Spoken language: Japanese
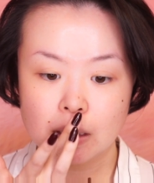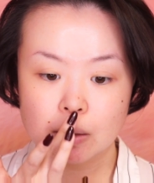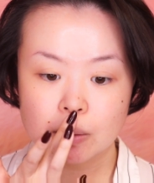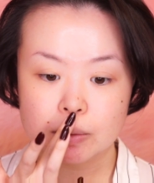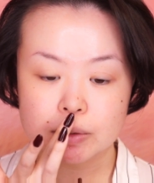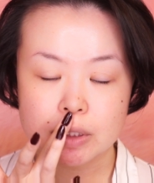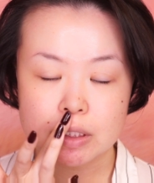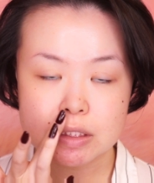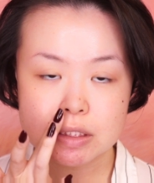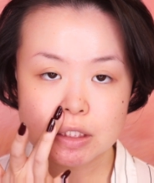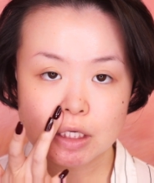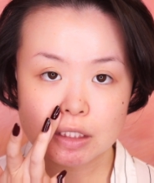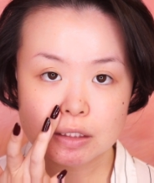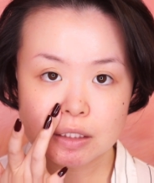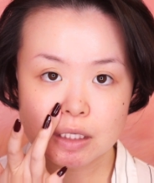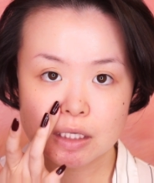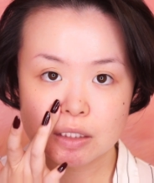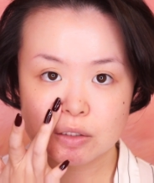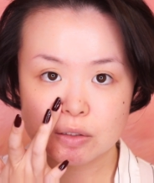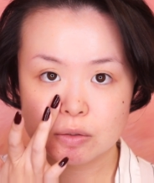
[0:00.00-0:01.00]
こうねつけ
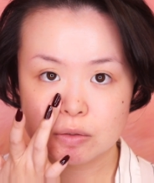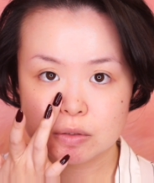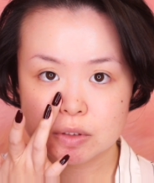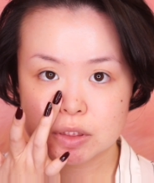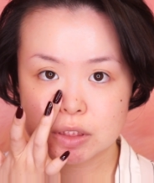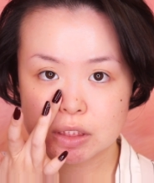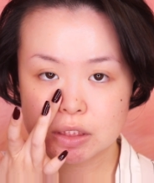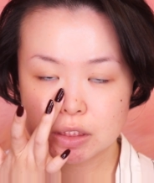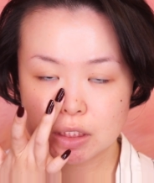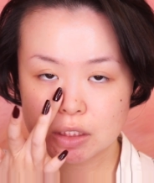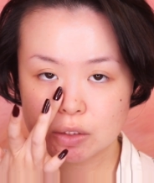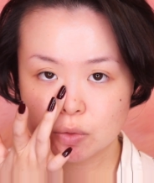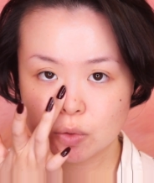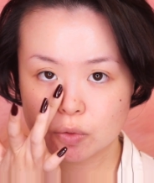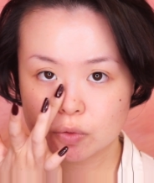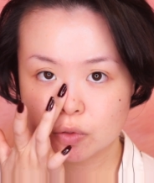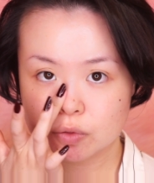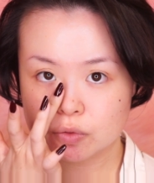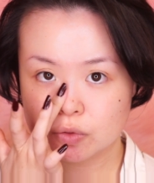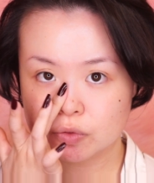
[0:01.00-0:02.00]
ていくうちに
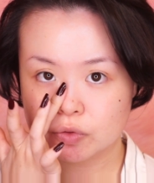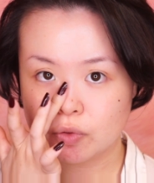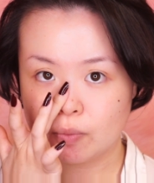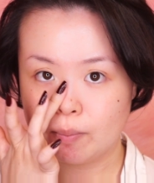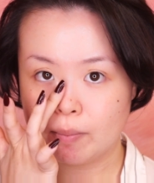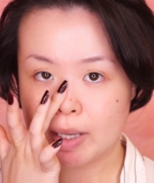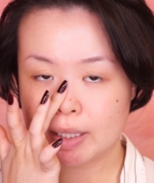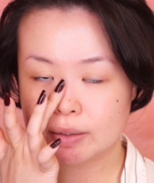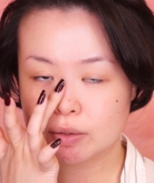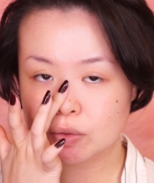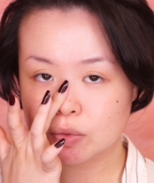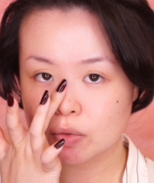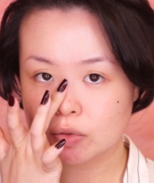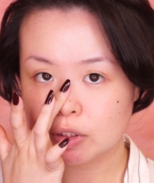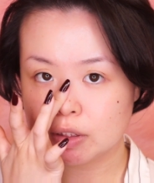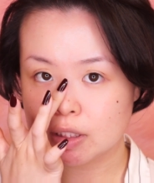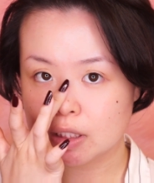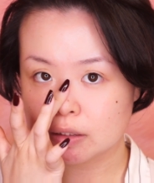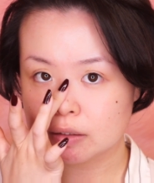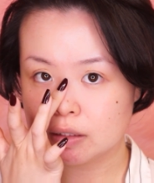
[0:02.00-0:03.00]
どんどんどんどんマット
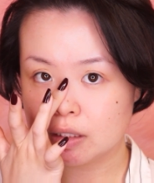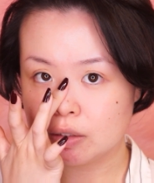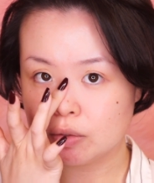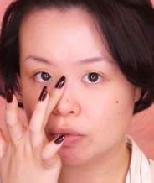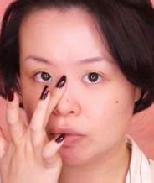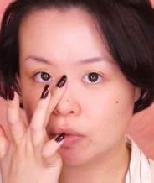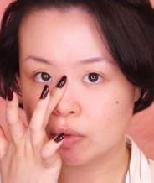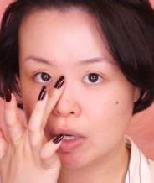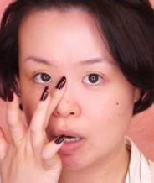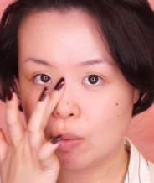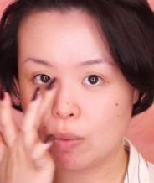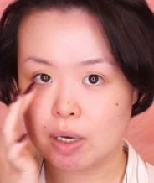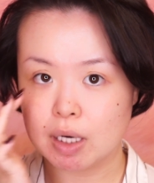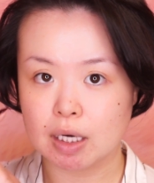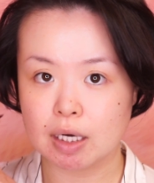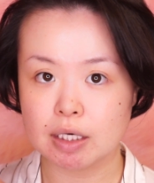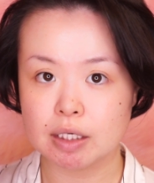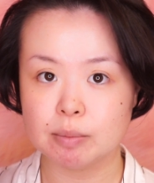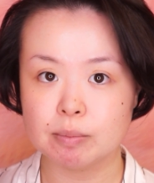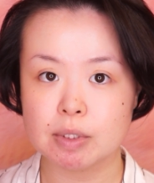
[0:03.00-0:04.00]
になっていくのが分
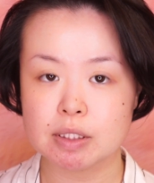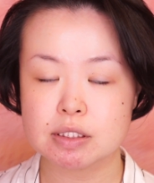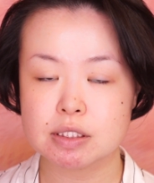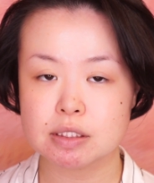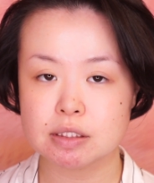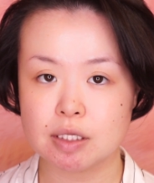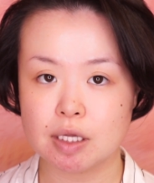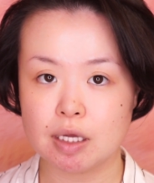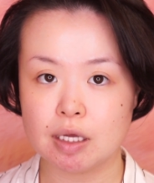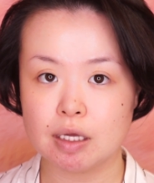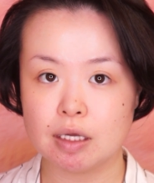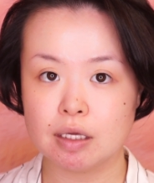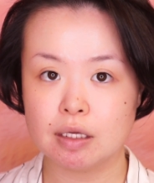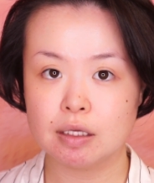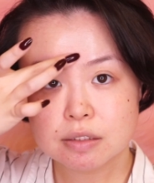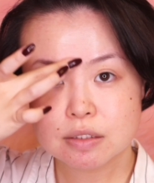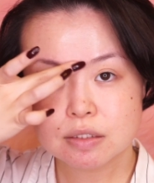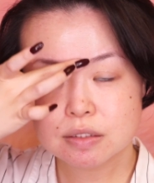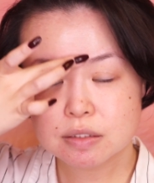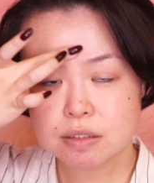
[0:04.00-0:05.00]
かりますね
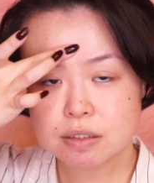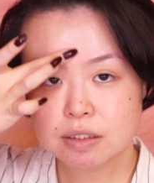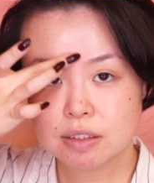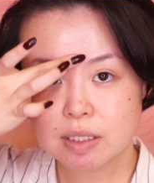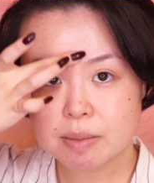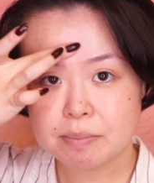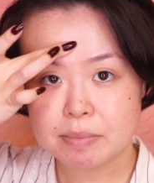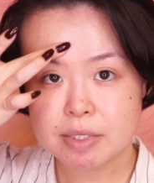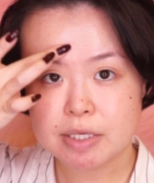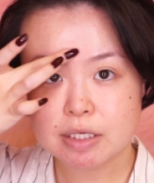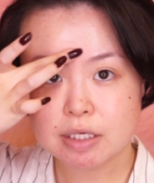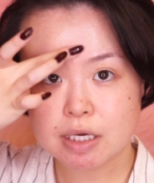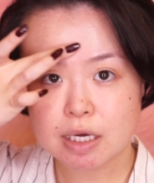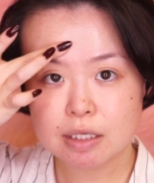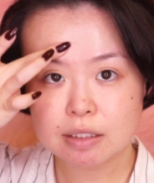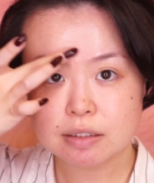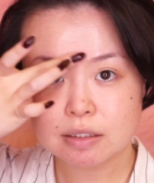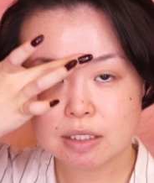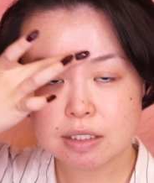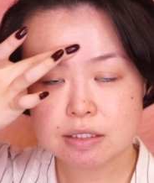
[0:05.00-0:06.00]
続いて眉
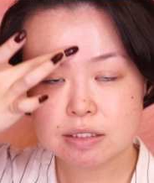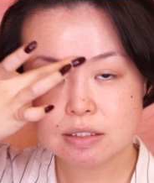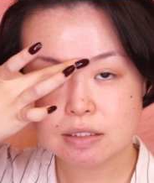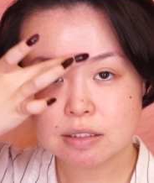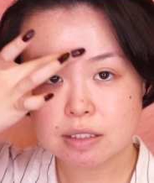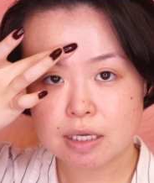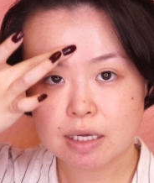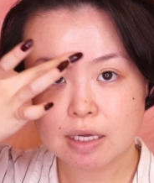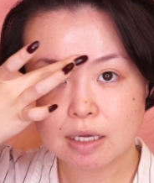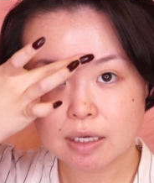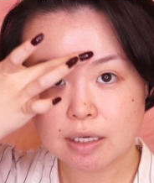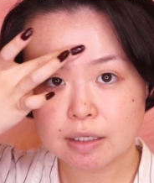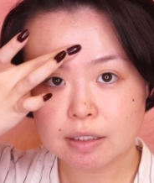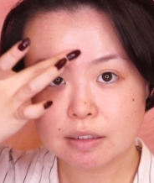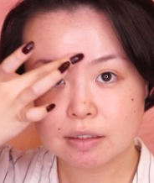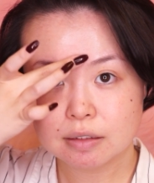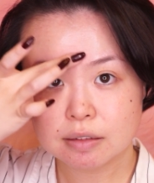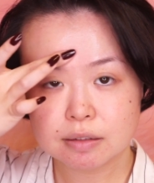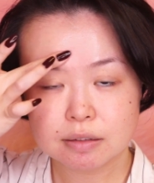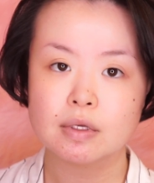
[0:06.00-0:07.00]
間ですね
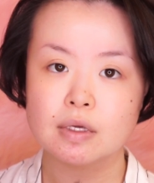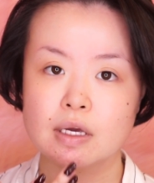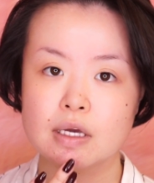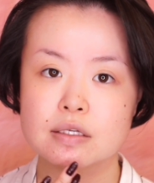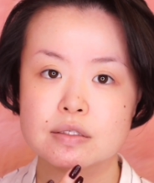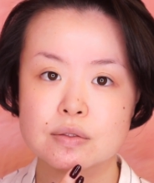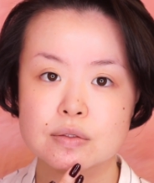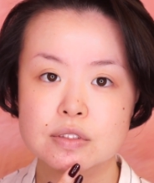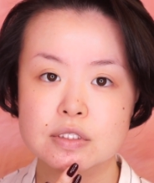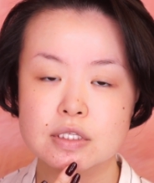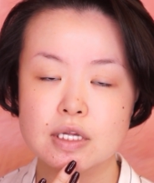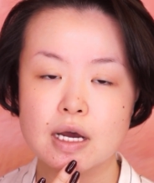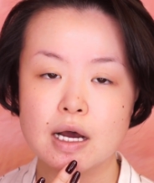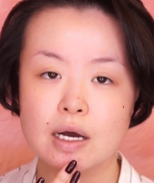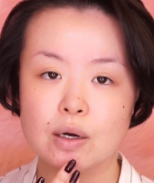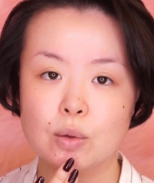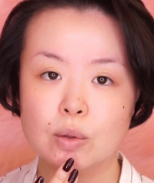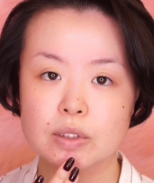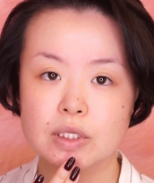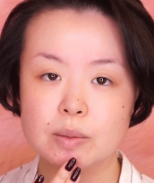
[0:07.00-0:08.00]
えそして
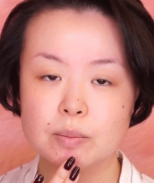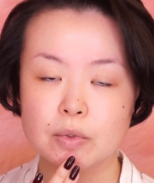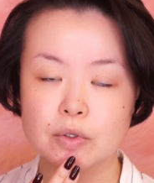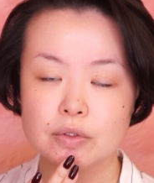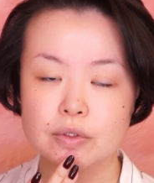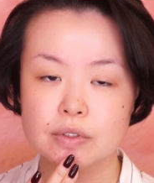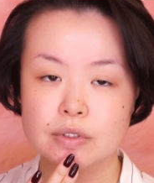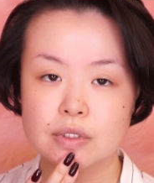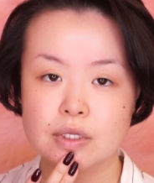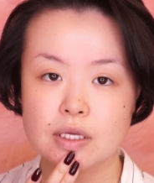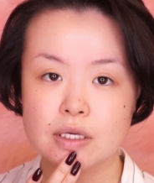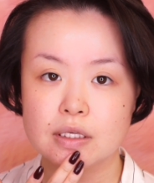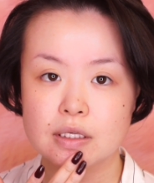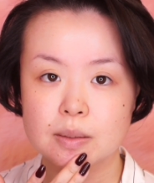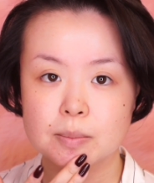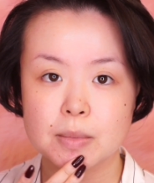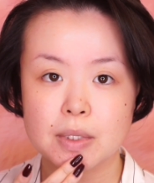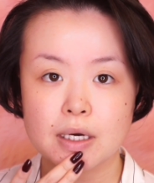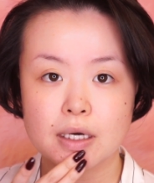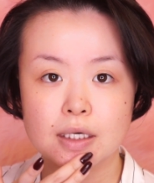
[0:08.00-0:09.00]
顎にも塗ってい
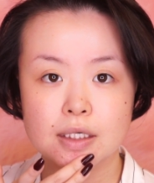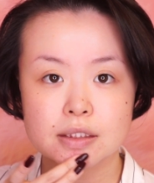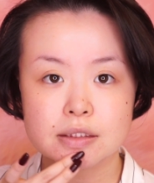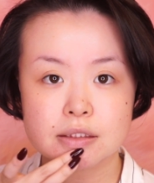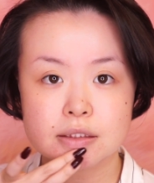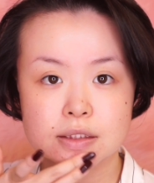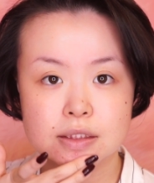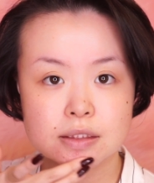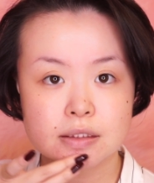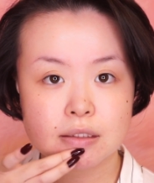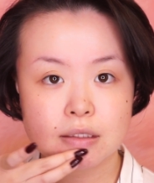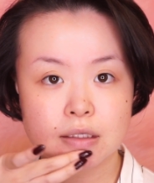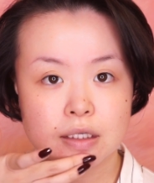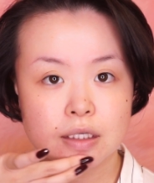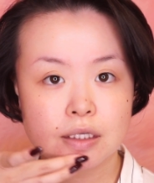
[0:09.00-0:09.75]
きます